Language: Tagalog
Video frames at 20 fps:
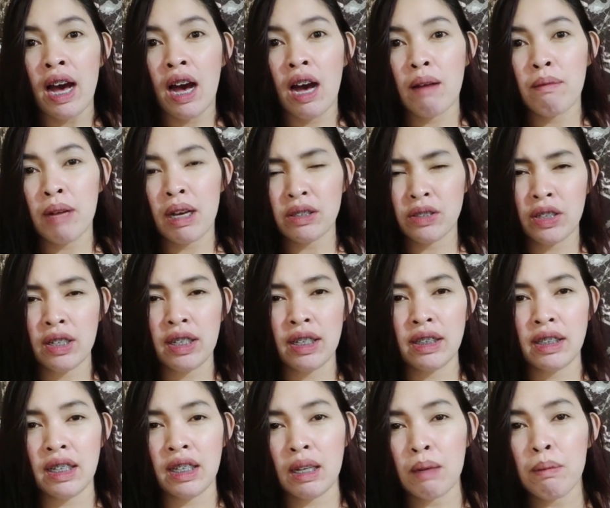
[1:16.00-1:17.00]
Um, actually,
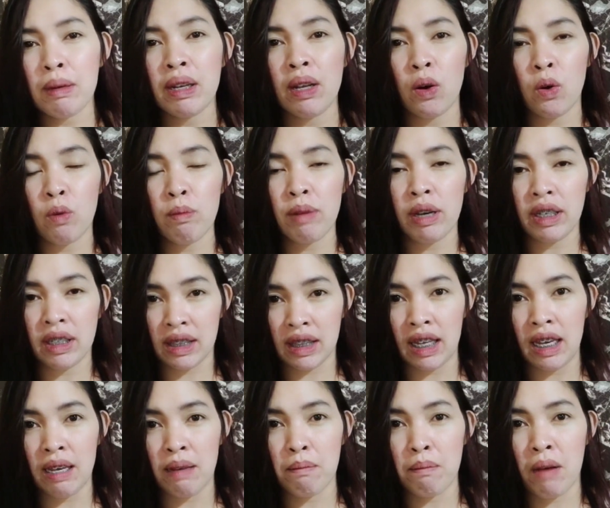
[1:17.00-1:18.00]
hindi naman ako
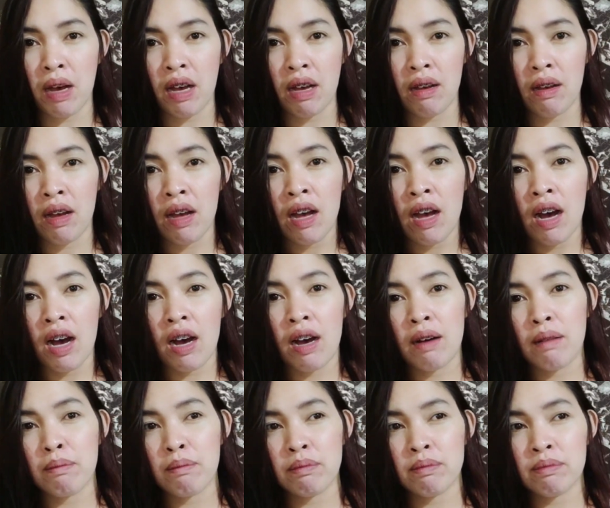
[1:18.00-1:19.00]
maitim. Ah,
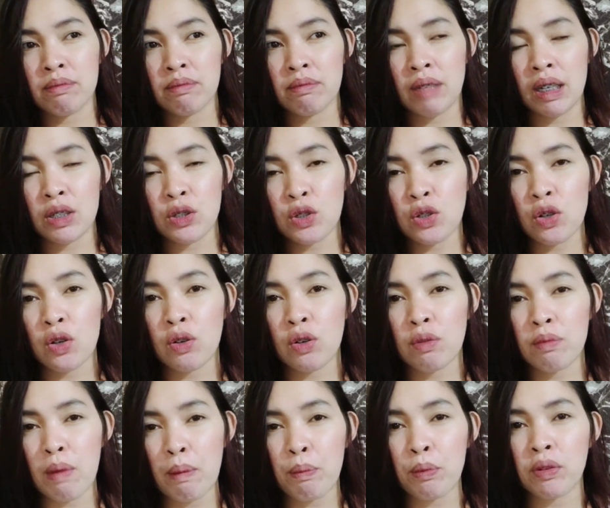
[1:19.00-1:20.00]
um, medyo
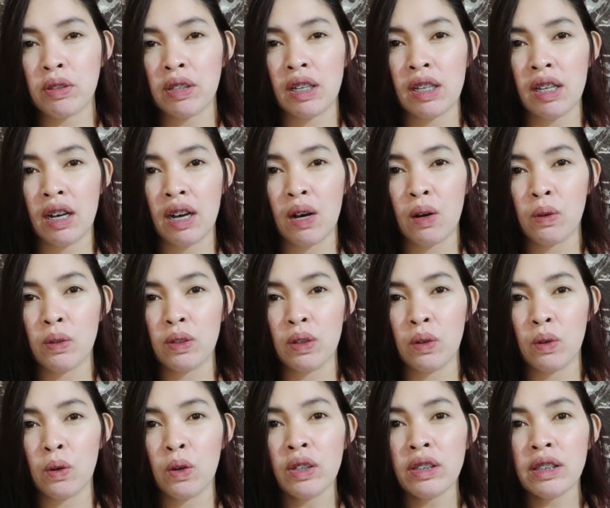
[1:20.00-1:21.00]
maputi lang ako ng
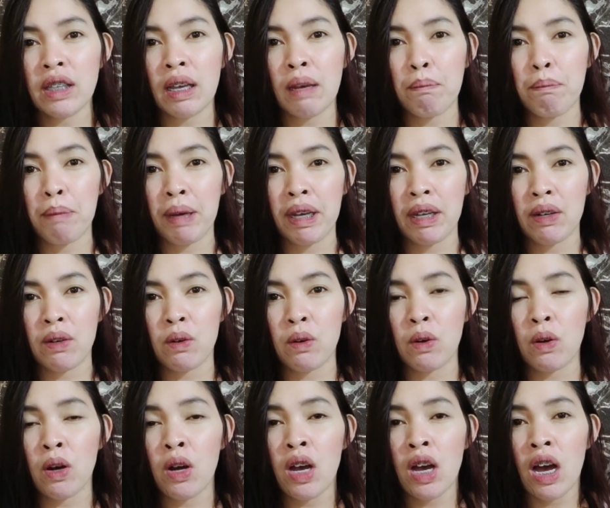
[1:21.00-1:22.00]
konti,
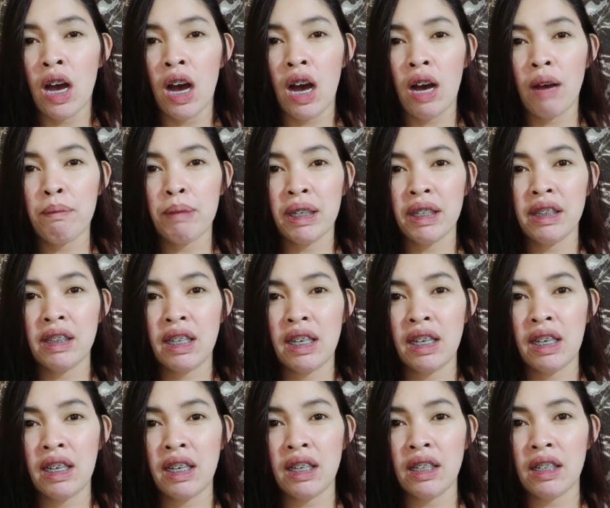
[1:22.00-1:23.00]
pero um,
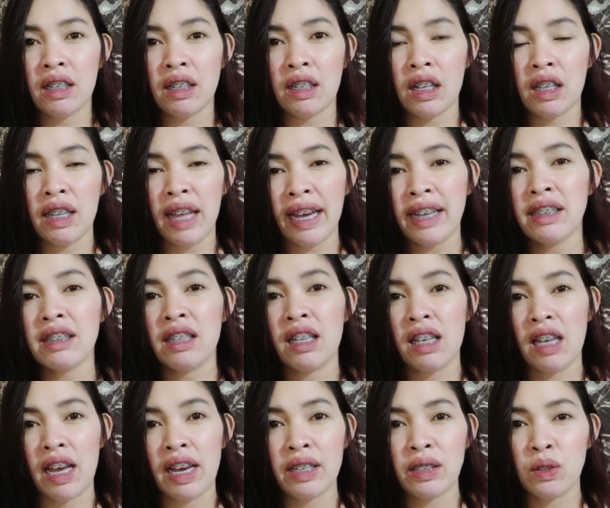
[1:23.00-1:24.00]
hindi light na
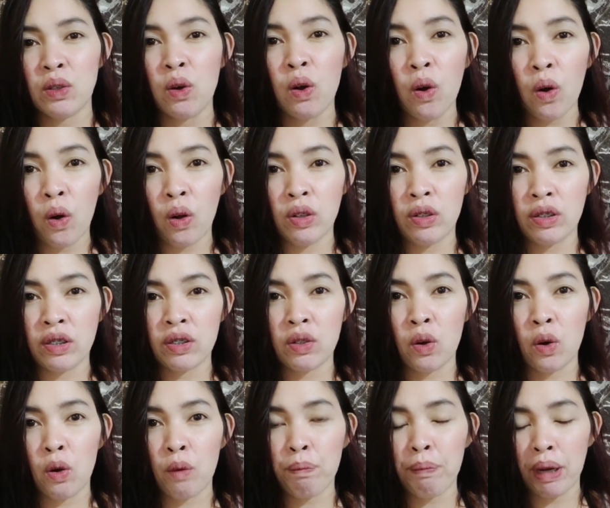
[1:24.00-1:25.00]
light yung color ko.